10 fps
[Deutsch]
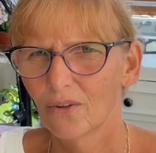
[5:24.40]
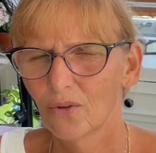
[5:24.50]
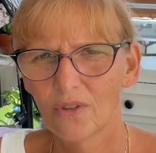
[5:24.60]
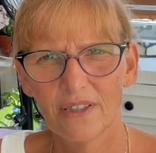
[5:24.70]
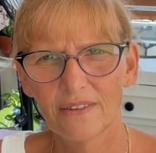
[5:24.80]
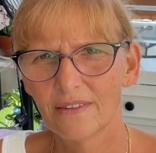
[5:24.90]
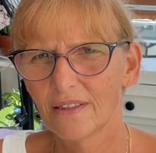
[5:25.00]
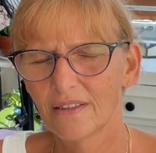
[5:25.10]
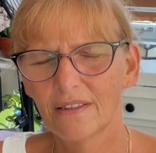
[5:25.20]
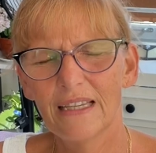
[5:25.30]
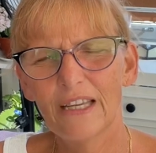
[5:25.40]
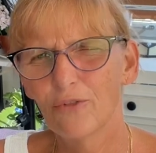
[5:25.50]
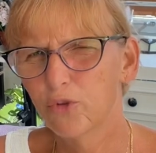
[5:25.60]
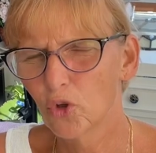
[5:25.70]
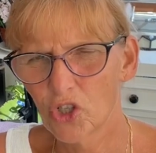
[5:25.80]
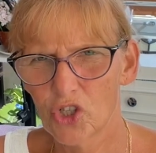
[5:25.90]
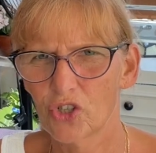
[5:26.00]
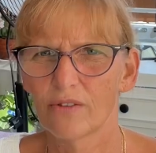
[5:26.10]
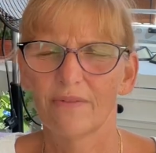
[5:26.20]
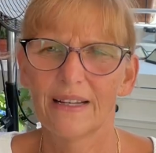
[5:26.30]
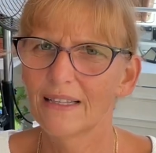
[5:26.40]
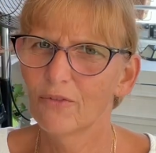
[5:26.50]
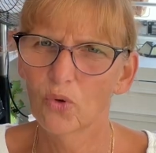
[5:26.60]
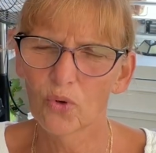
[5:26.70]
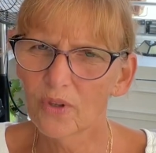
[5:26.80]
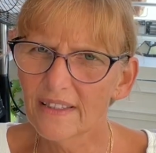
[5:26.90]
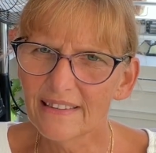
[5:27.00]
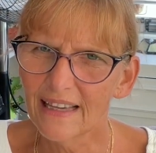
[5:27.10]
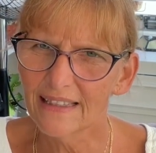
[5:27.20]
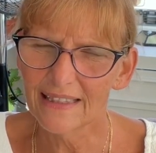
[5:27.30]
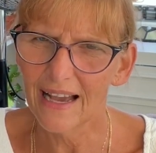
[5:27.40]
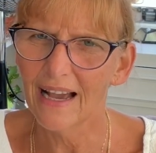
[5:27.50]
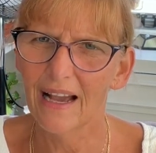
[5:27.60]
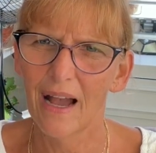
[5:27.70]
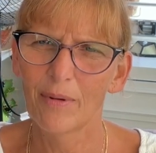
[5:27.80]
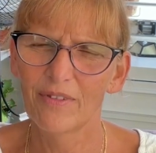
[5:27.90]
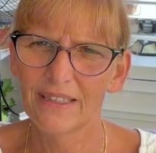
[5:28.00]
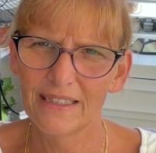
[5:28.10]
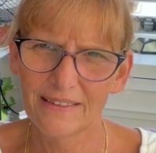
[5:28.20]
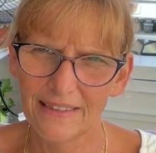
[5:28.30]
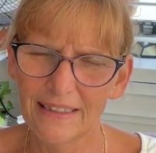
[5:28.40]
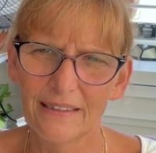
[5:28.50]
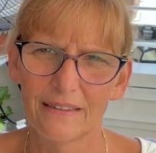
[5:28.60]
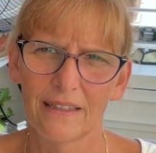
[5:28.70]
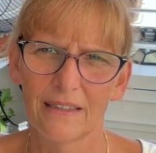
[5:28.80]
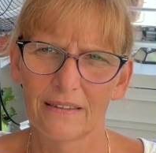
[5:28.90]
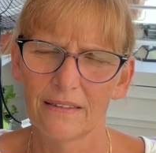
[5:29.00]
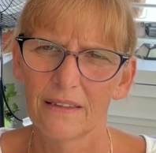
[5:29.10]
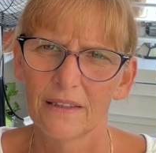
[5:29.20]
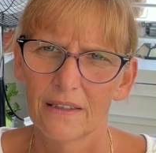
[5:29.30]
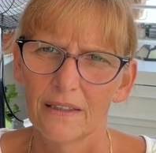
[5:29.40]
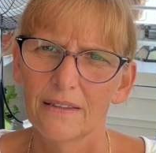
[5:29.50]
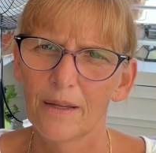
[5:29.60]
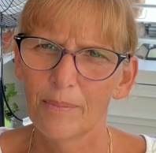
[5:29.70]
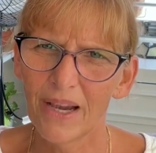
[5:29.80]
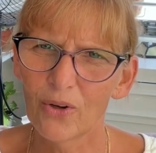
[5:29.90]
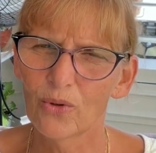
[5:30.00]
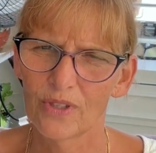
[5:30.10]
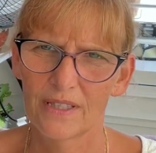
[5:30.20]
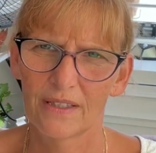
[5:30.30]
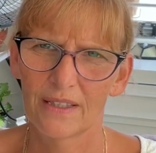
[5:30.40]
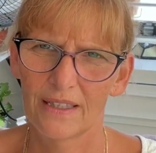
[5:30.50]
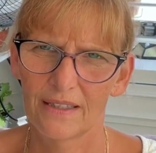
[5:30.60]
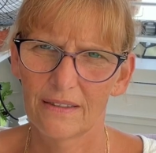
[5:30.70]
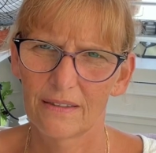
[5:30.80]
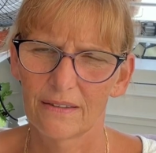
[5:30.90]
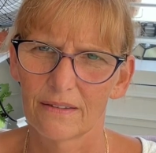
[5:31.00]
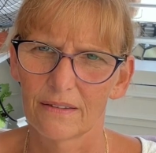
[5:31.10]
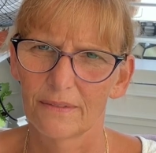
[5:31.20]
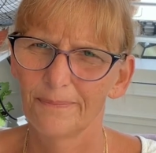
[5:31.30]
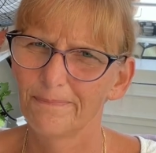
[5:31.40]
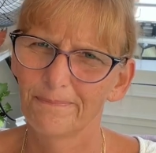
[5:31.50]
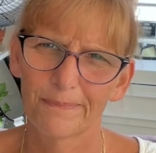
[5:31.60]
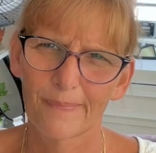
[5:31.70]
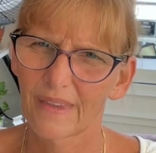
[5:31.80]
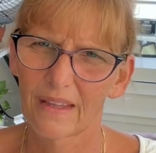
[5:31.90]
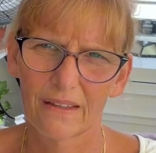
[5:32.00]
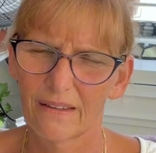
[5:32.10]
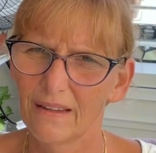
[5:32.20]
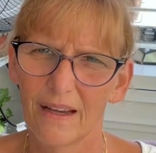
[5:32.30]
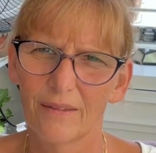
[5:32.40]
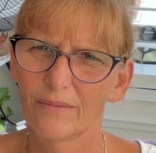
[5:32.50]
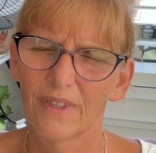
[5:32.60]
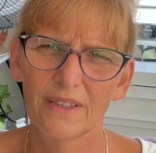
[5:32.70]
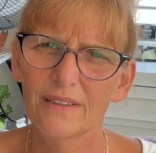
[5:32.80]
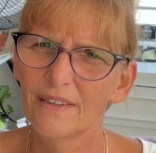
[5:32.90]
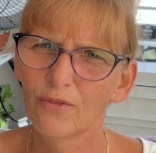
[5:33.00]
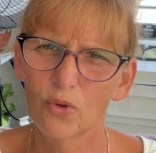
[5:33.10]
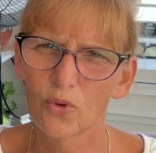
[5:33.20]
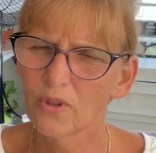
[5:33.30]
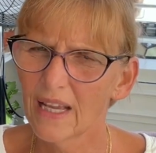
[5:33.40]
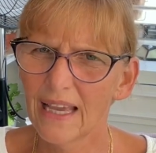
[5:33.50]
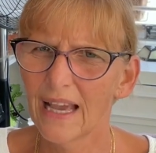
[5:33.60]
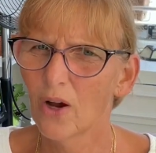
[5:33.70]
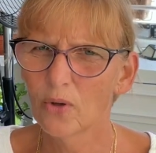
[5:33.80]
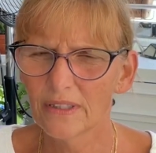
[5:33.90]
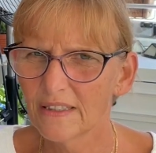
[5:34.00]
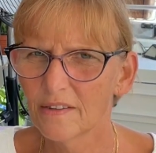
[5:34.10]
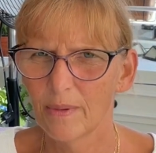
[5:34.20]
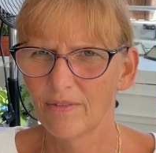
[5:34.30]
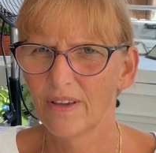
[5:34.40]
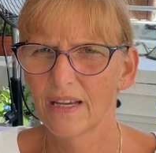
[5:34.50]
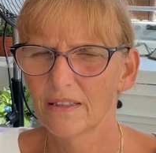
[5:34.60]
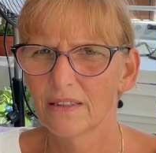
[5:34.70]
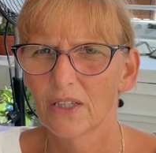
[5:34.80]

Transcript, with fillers: und das ist dann nicht futsch, weil die Wohnung ist ja da, aber wenn die Siete dann den Bach runtergeht, ja, dann ist die Wohnung nachher auch nichts mehr wert.